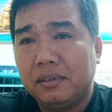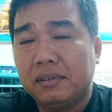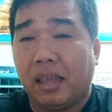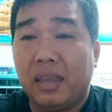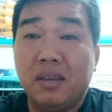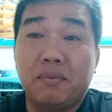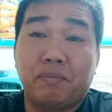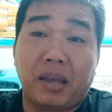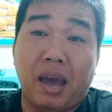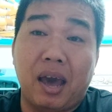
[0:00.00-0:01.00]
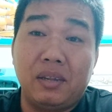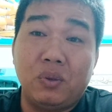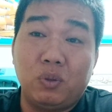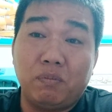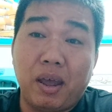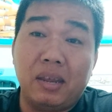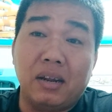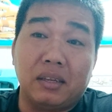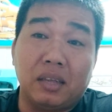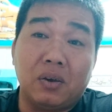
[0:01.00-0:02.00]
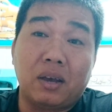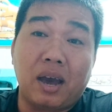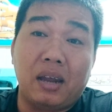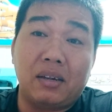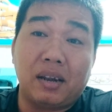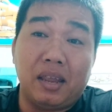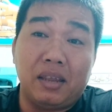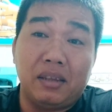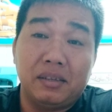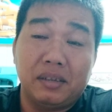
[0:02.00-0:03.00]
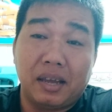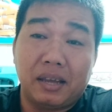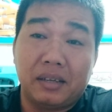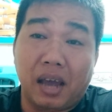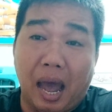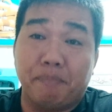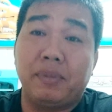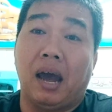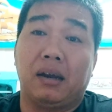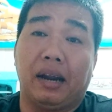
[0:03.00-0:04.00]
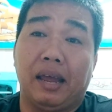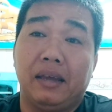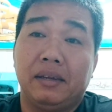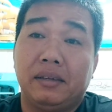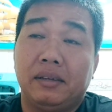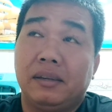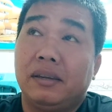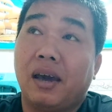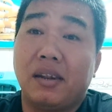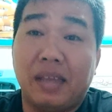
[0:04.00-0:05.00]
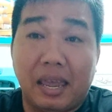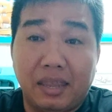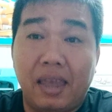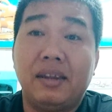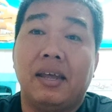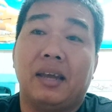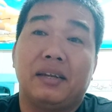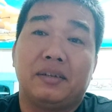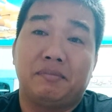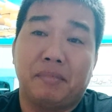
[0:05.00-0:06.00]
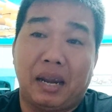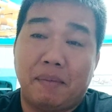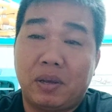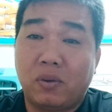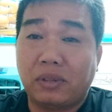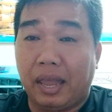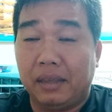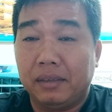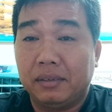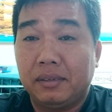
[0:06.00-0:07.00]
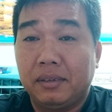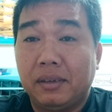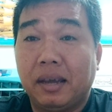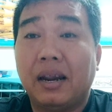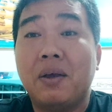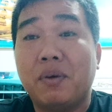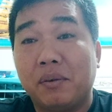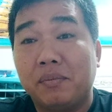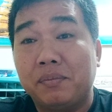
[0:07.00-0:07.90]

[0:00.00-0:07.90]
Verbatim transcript: chỉ cái kênh youtube là chỉ có kênh đi ẩm thực nè kênh giải trí nè anh em mới có tiền anh hiểu không